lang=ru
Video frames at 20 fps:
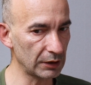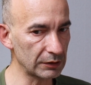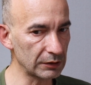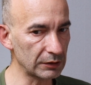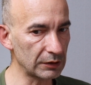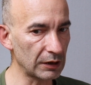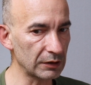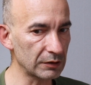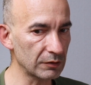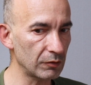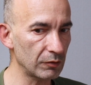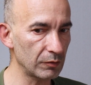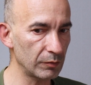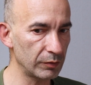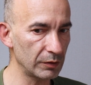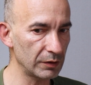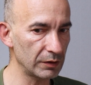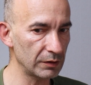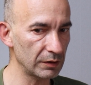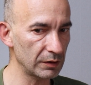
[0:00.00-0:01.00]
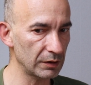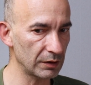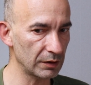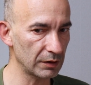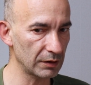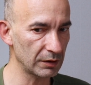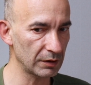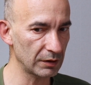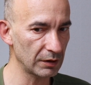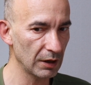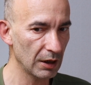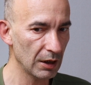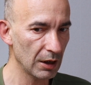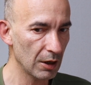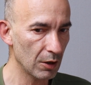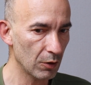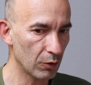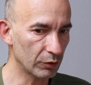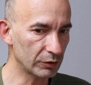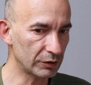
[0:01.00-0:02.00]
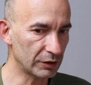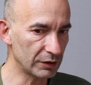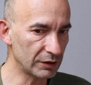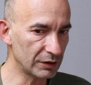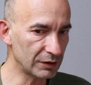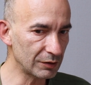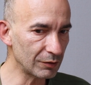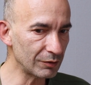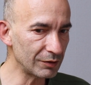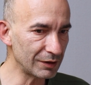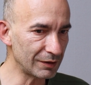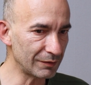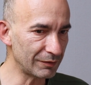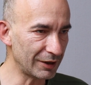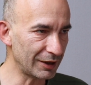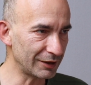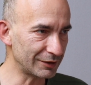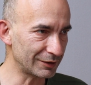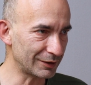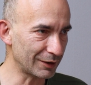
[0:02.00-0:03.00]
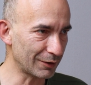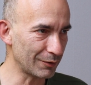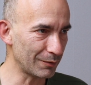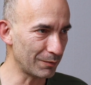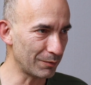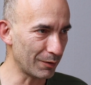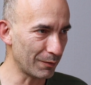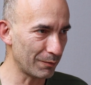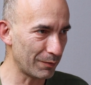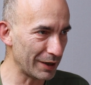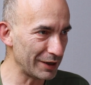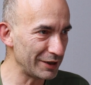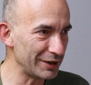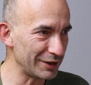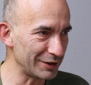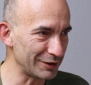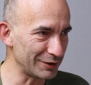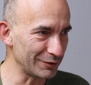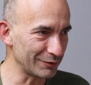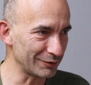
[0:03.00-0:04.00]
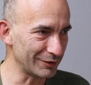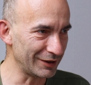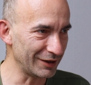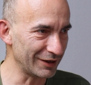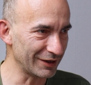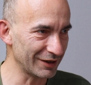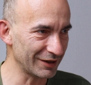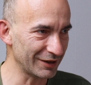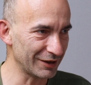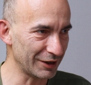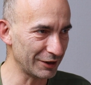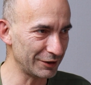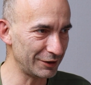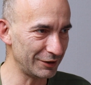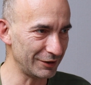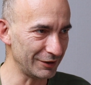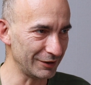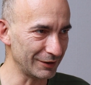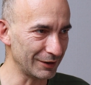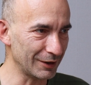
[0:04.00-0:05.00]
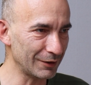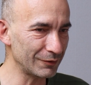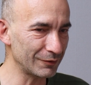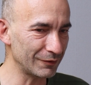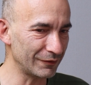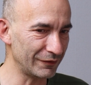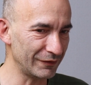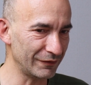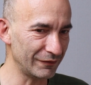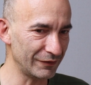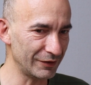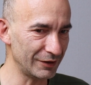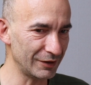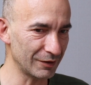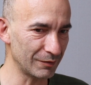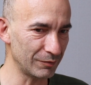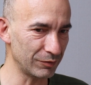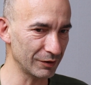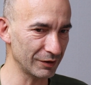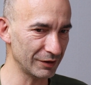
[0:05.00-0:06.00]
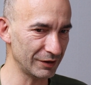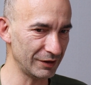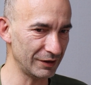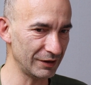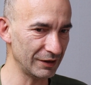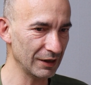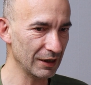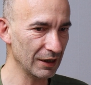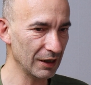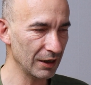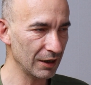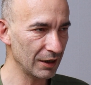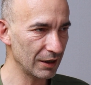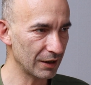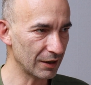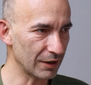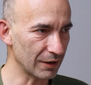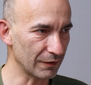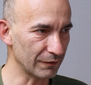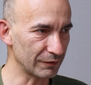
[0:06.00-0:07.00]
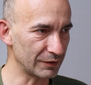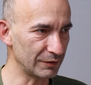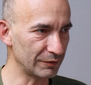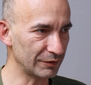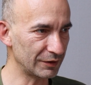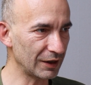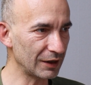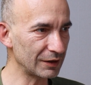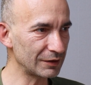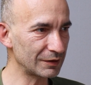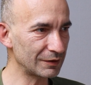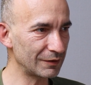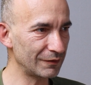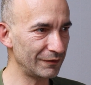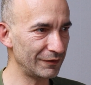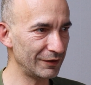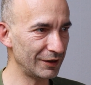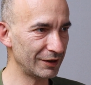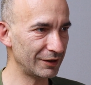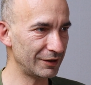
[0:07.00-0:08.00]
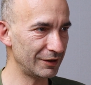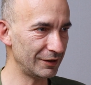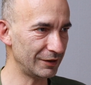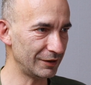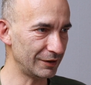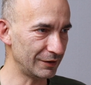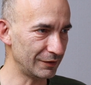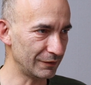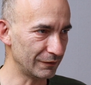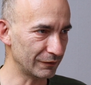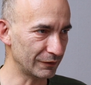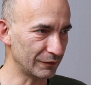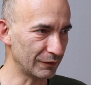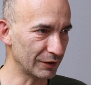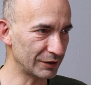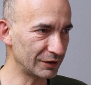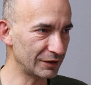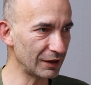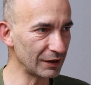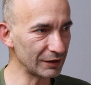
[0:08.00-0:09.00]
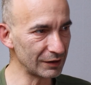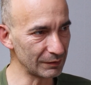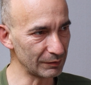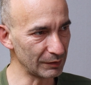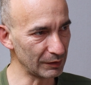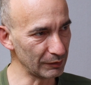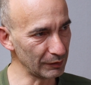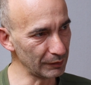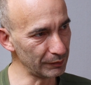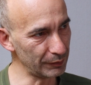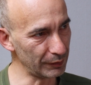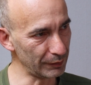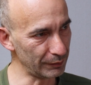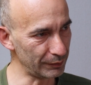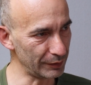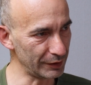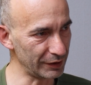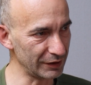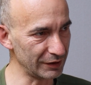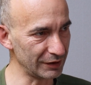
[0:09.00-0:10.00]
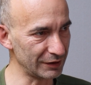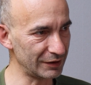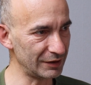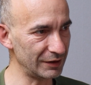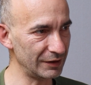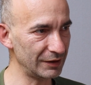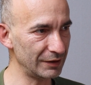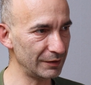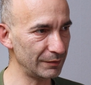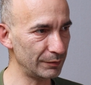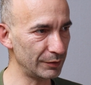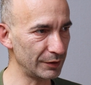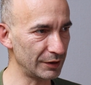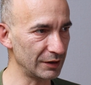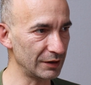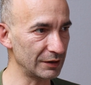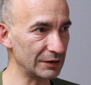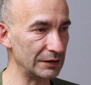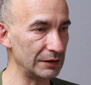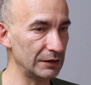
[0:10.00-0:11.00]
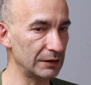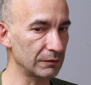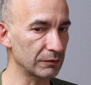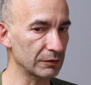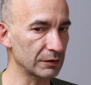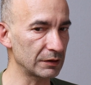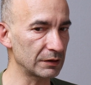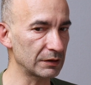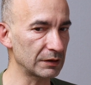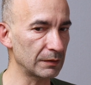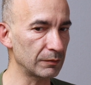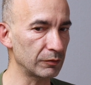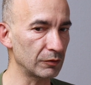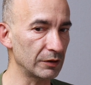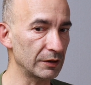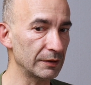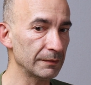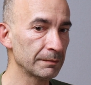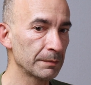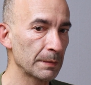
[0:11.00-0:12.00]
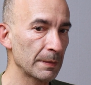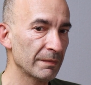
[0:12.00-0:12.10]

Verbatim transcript: Этот раскол был, он традиционно является такой болезнью для России, да, он велик был и в XIX веке, и в XX, и мы перенесли, перенесли его за собой.